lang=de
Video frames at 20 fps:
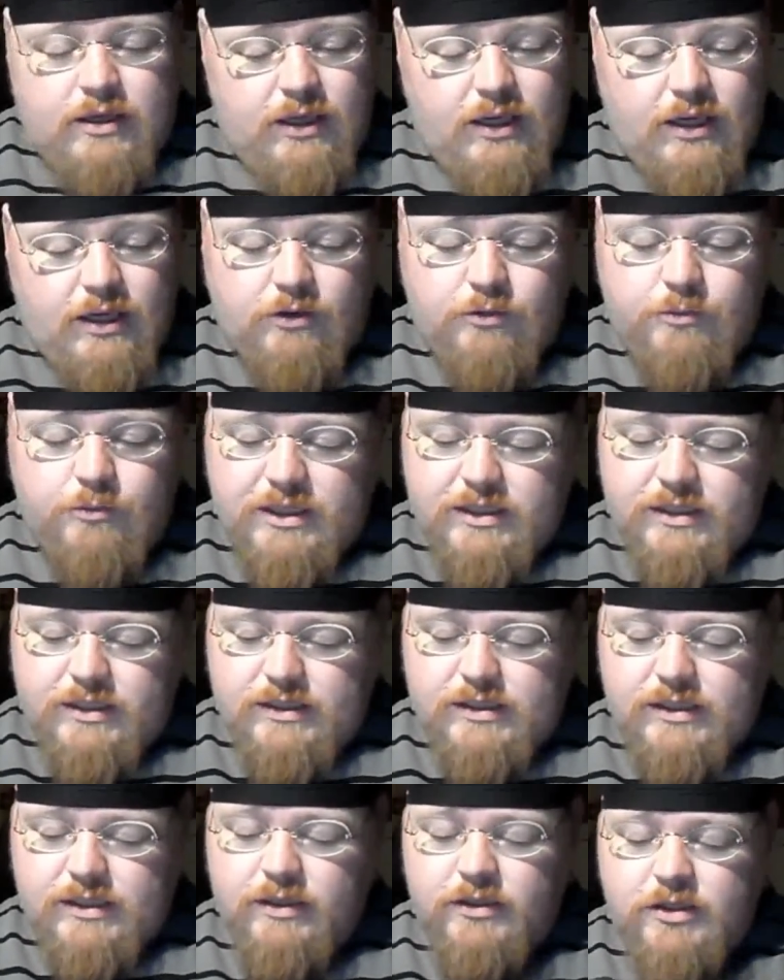Ja, um das
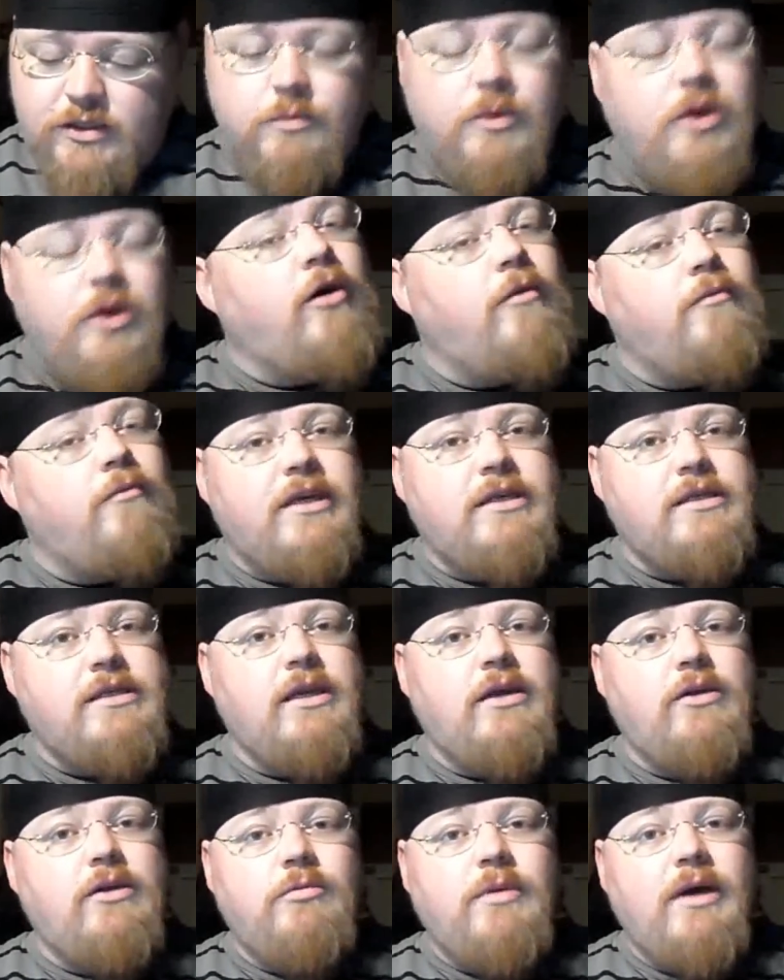jetzt hinzubekommen, dass
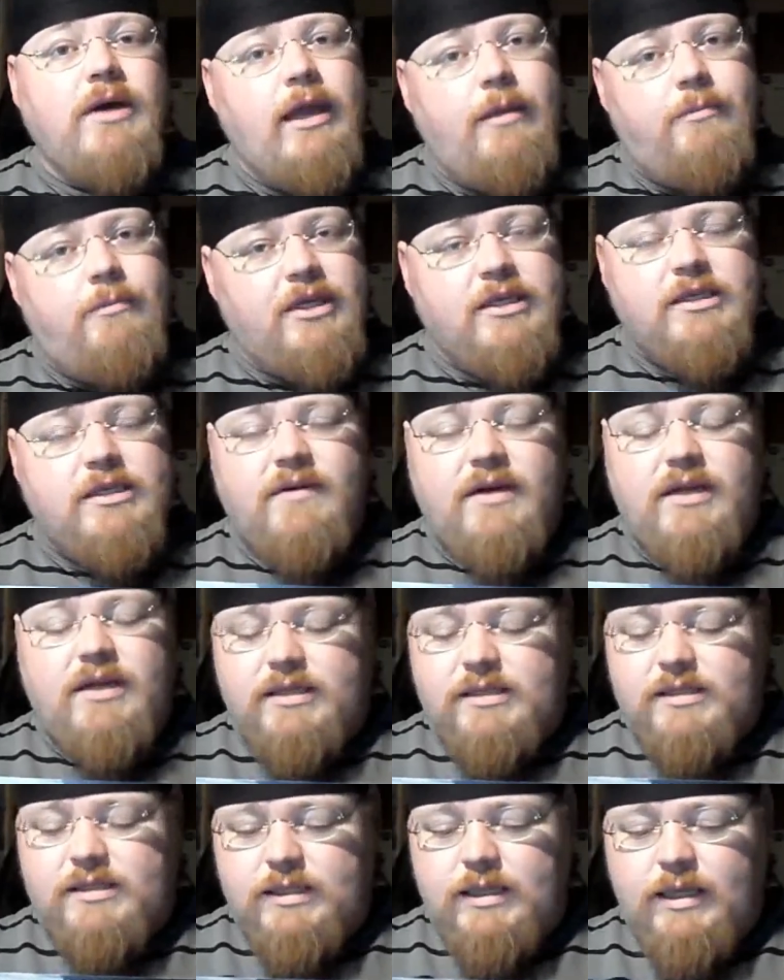der überlebt, das war
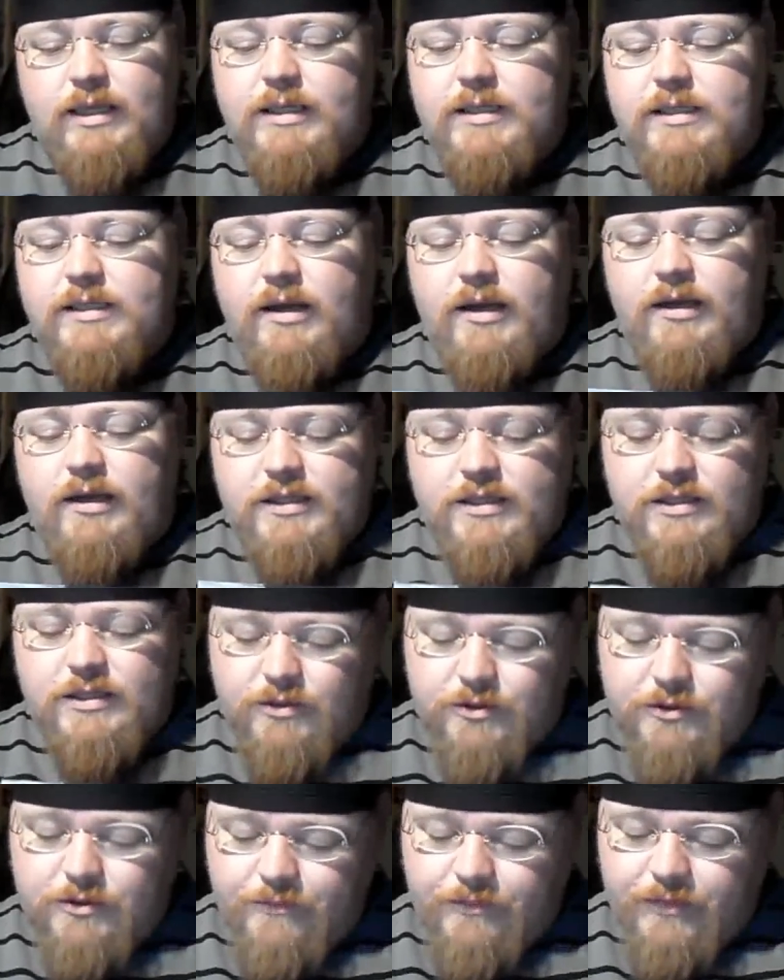das Ziel dieser
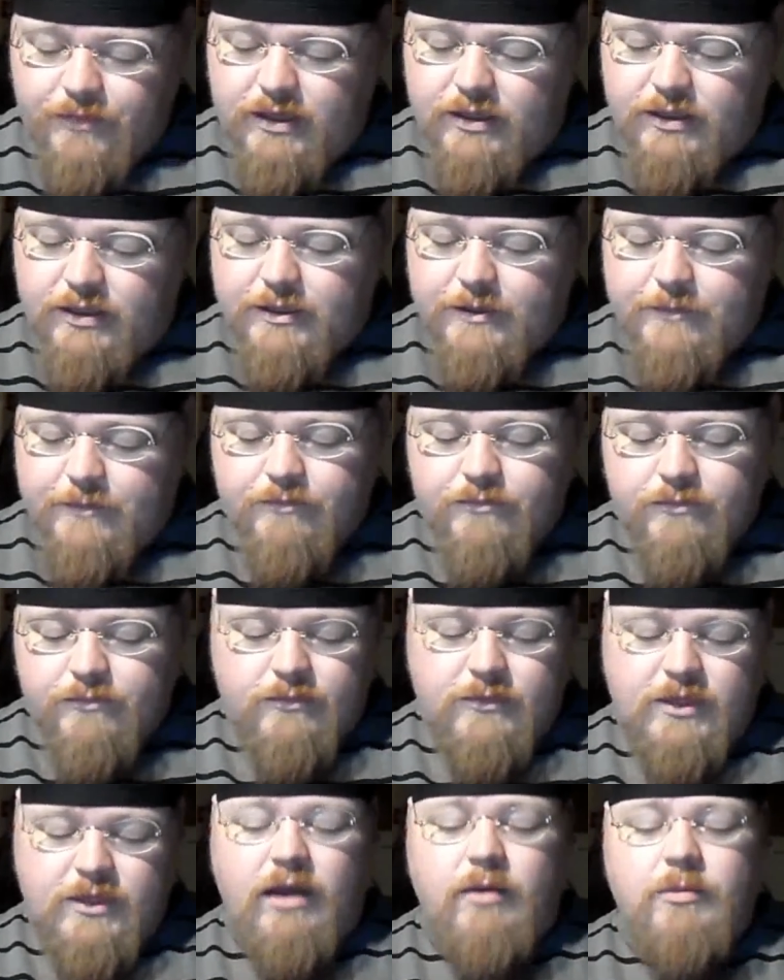Aktion,
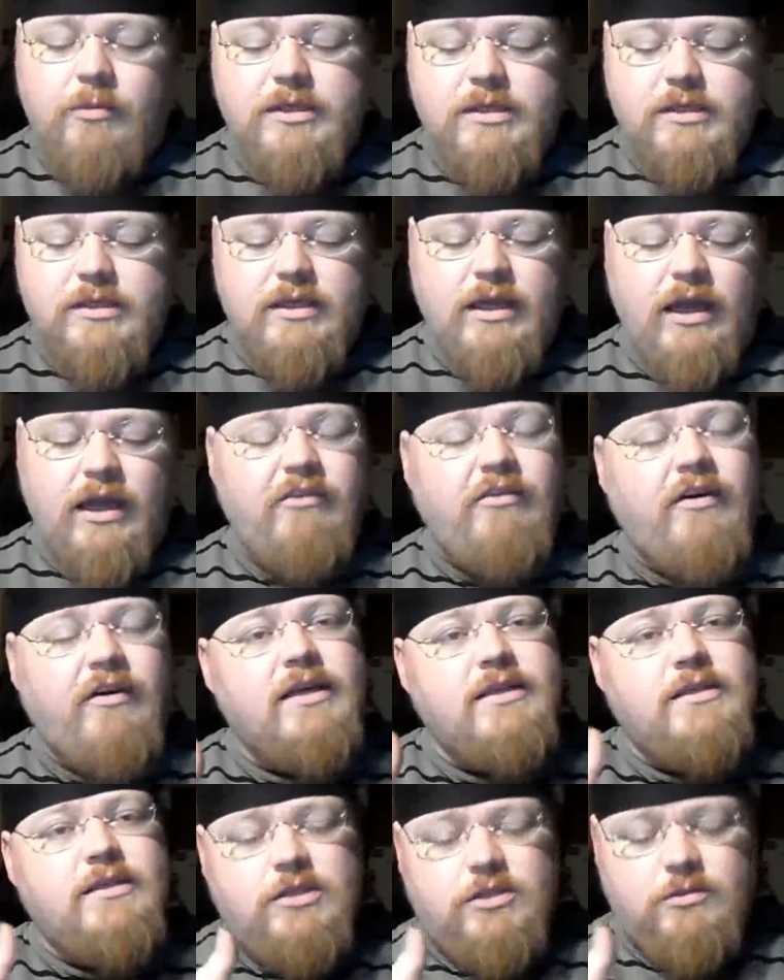ähm, gab es drei
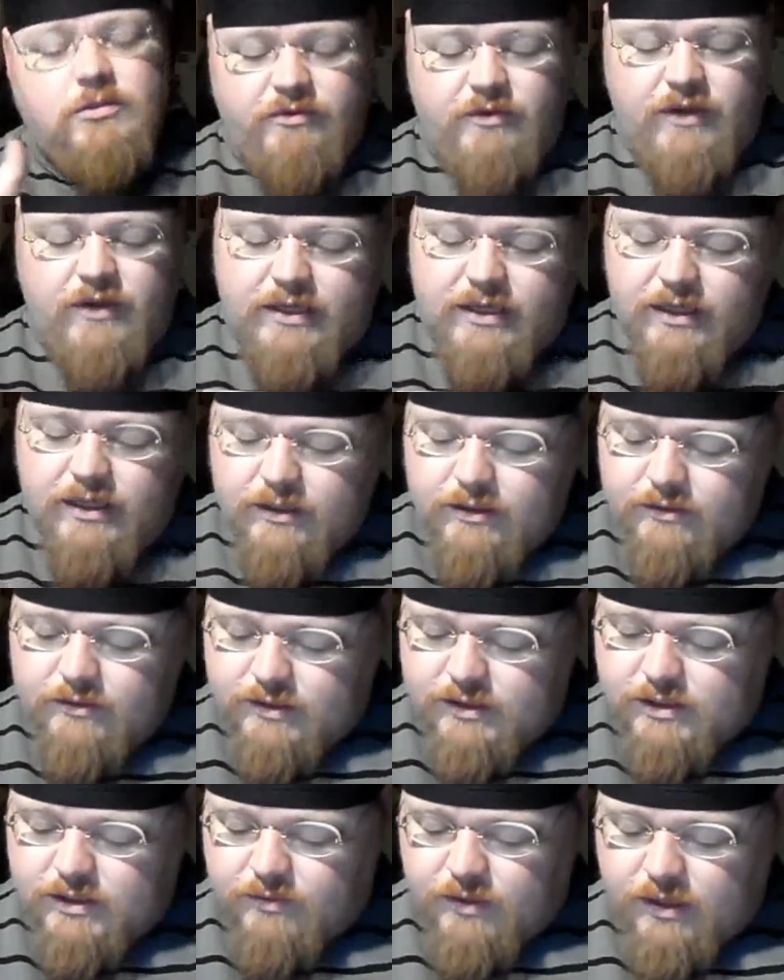Phasen zu bewältigen.
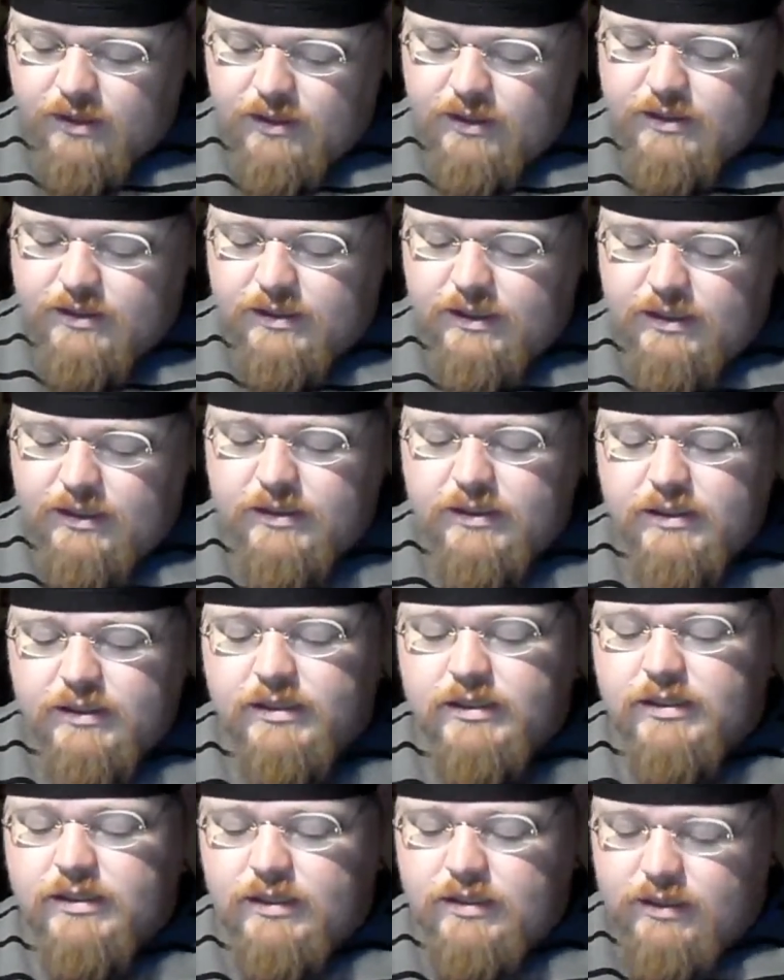Und zwar als
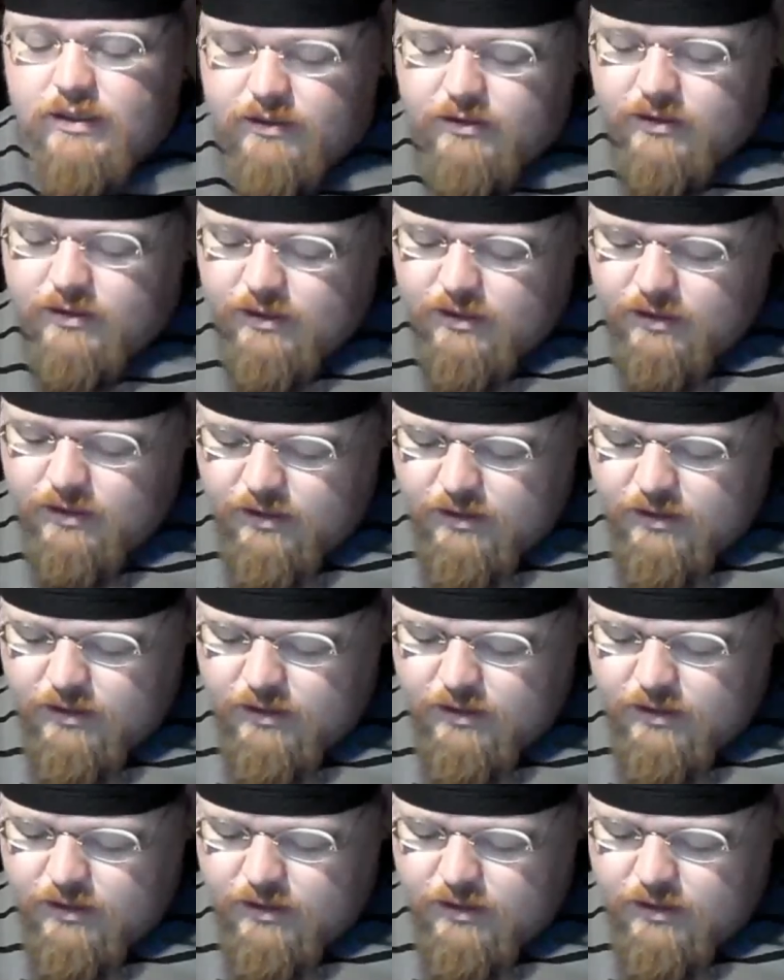erstes ein,